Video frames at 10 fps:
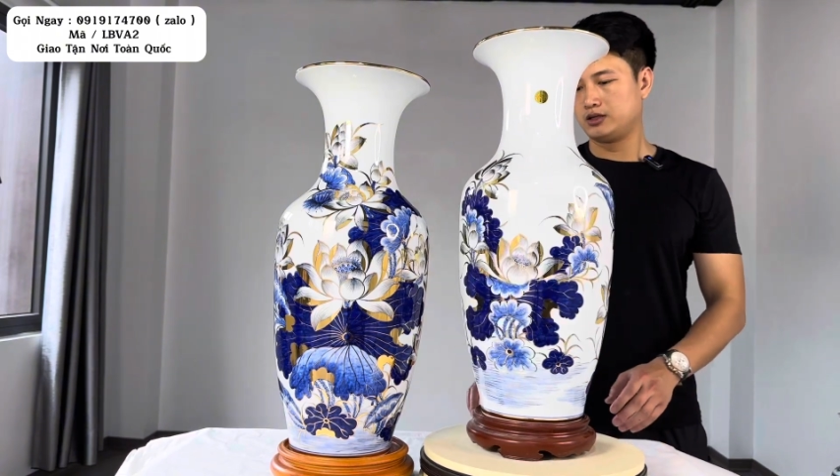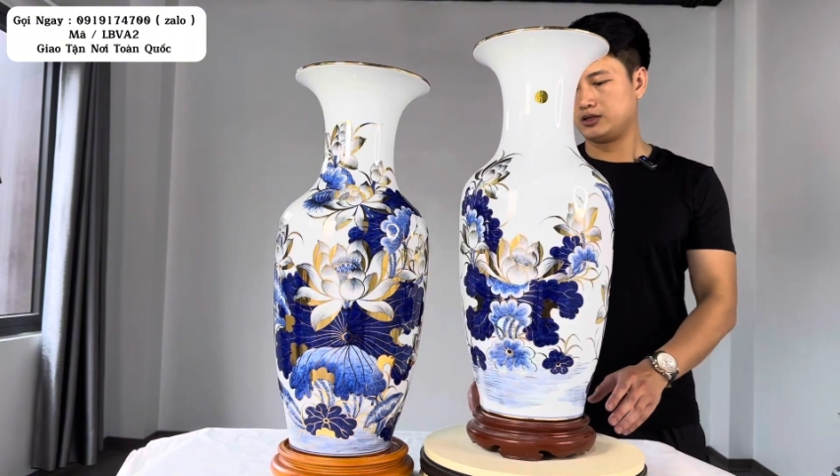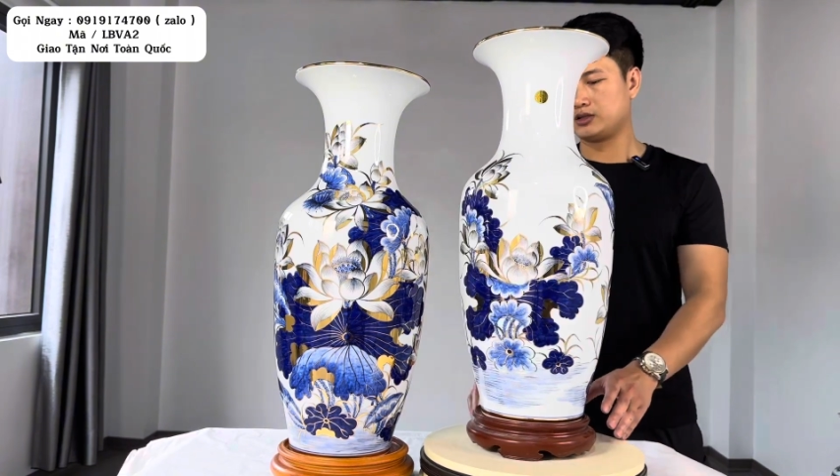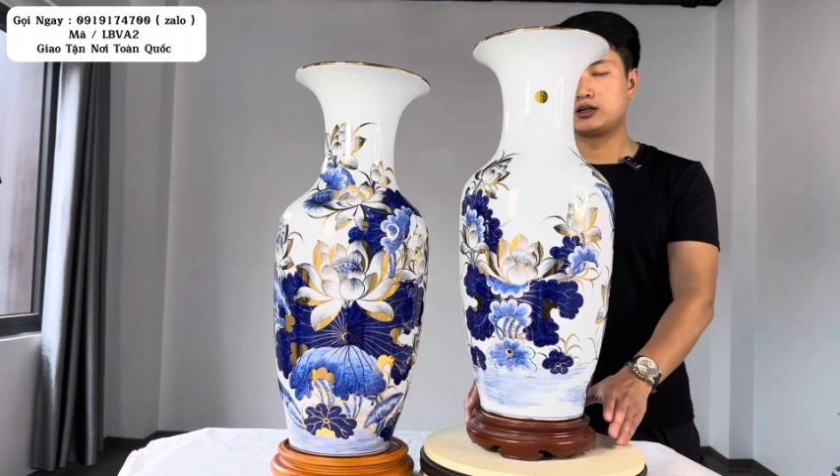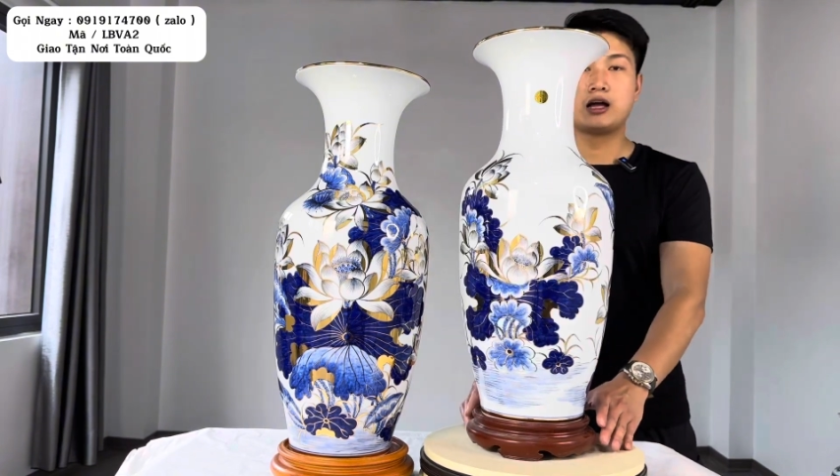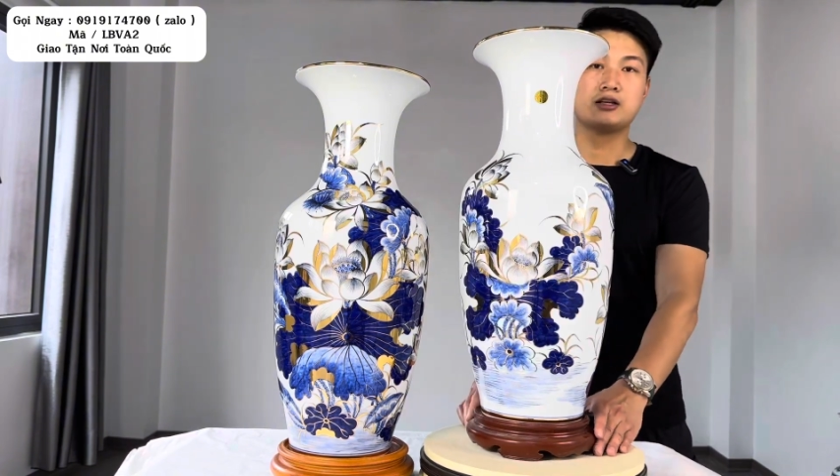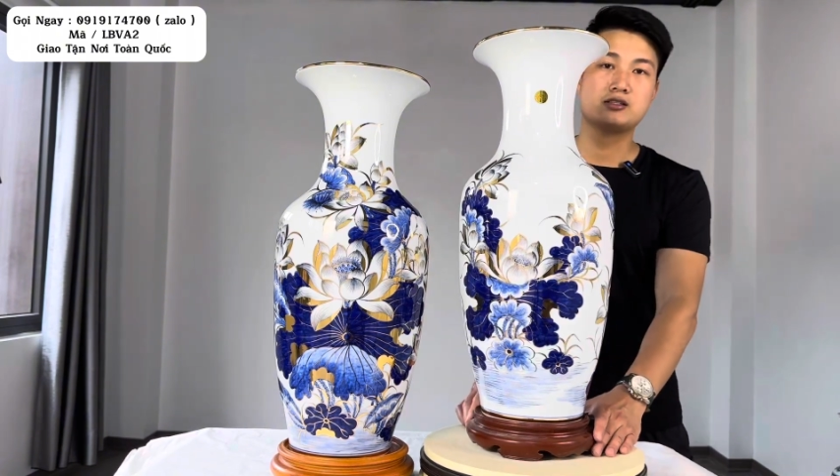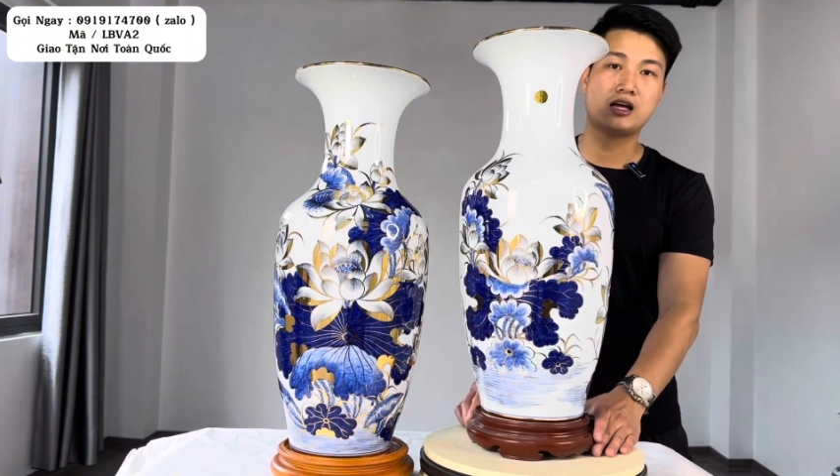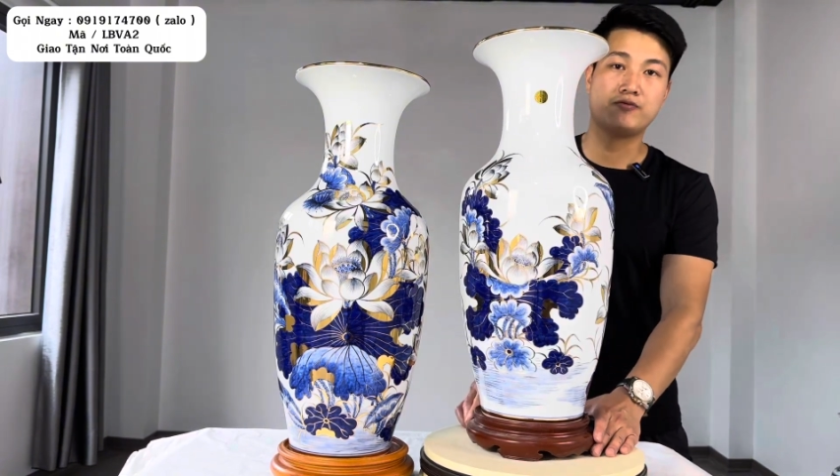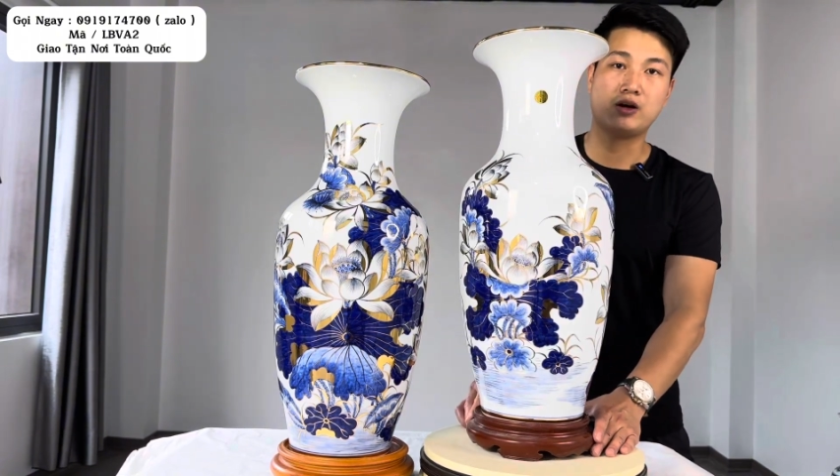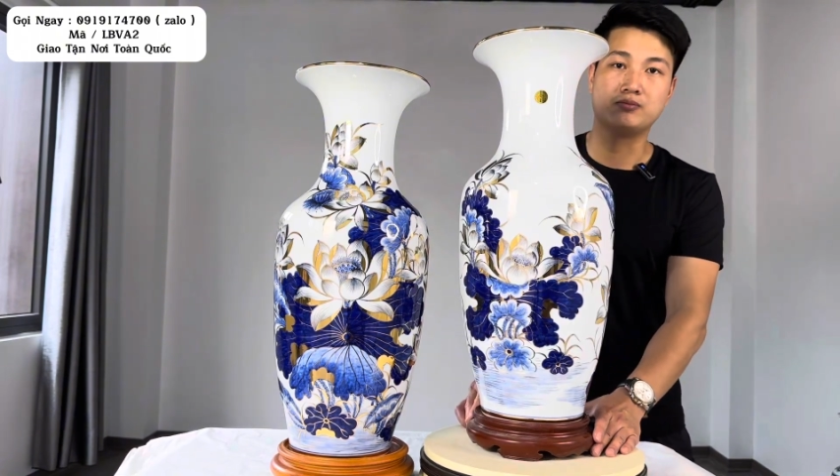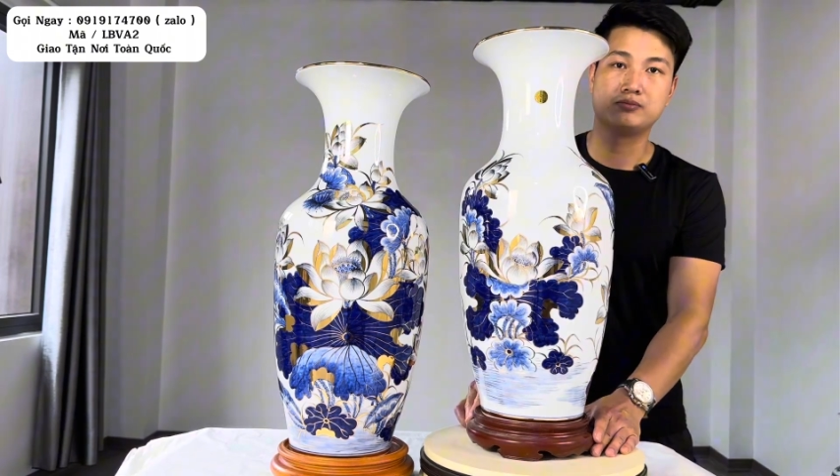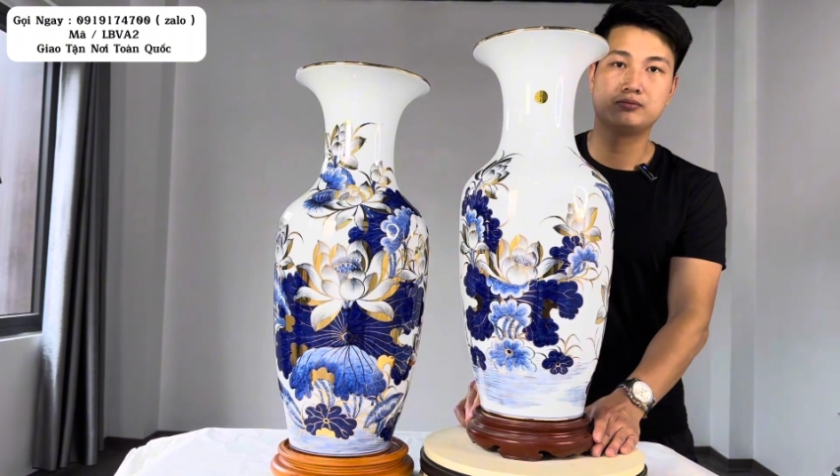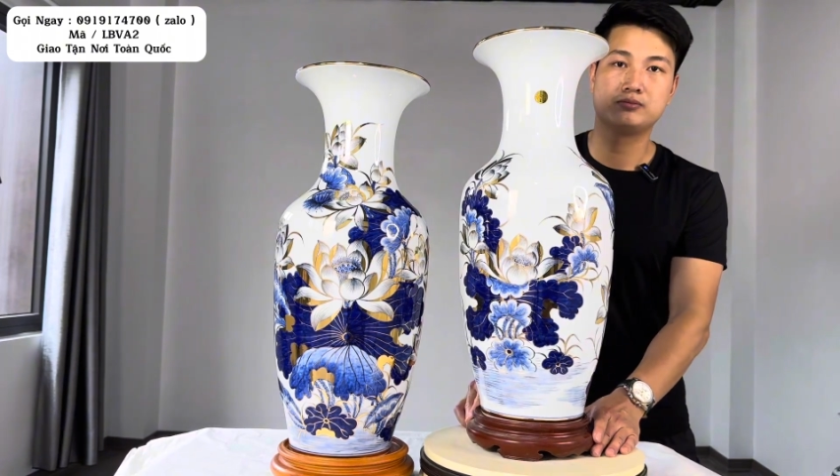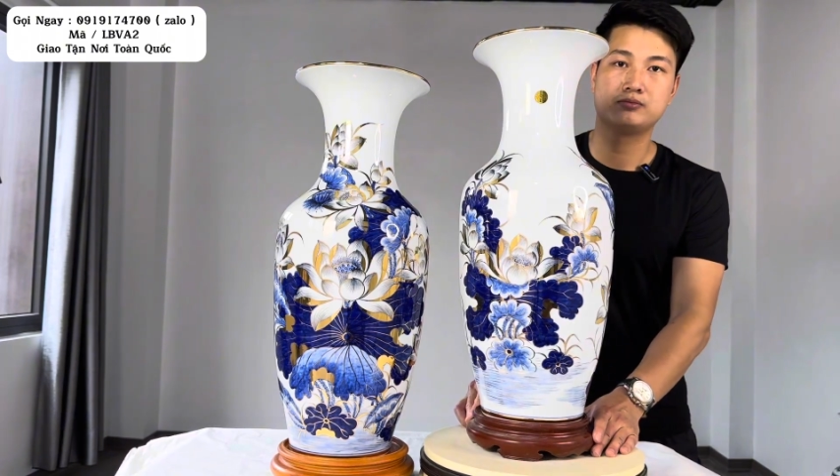À, tất cả những sản phẩm
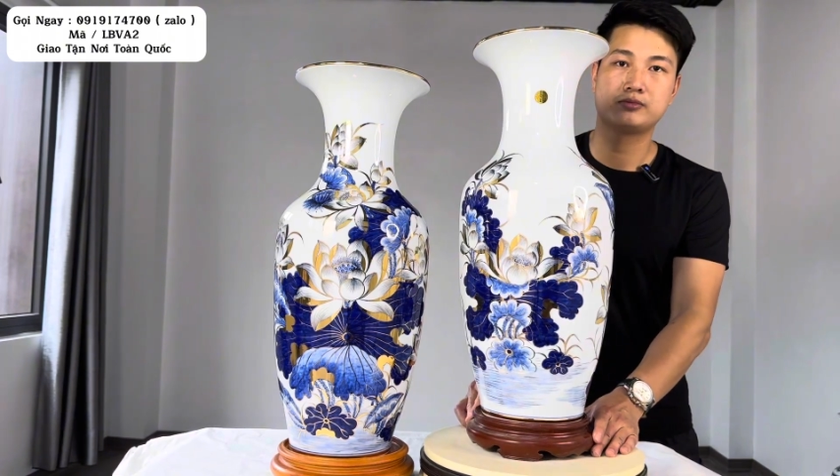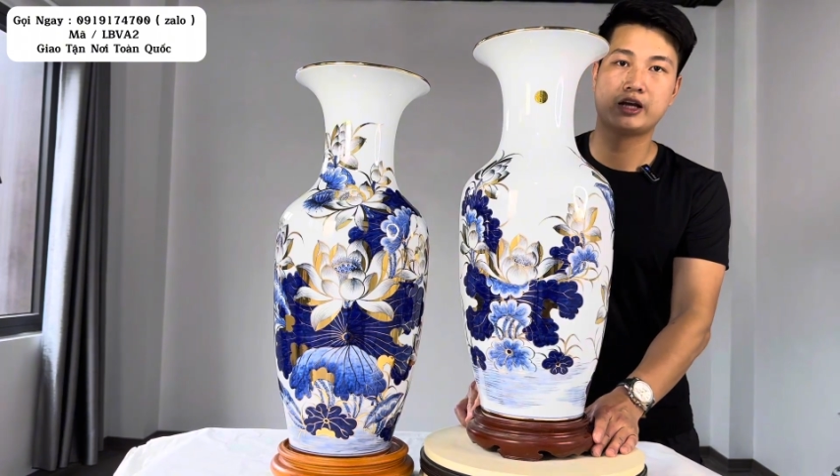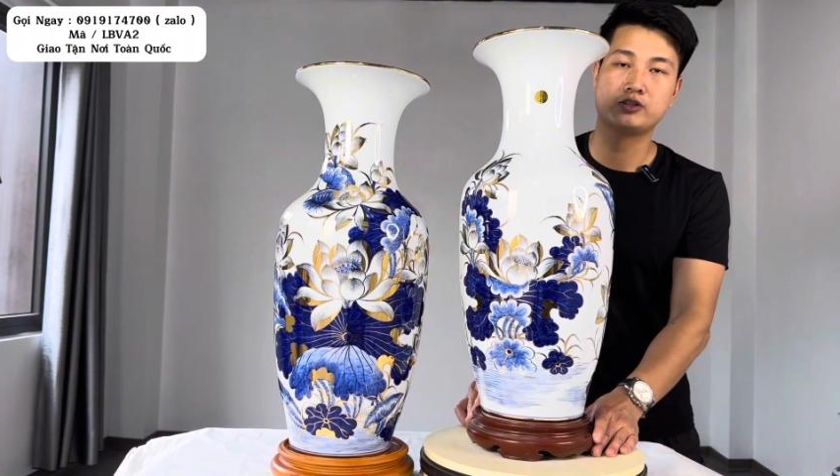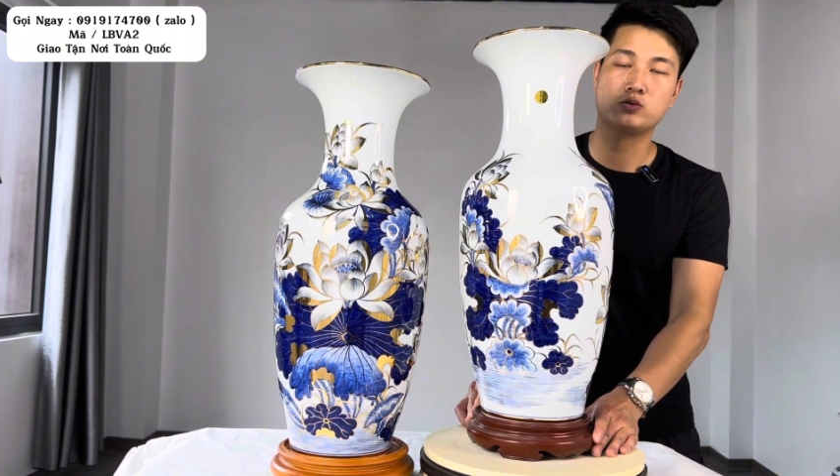này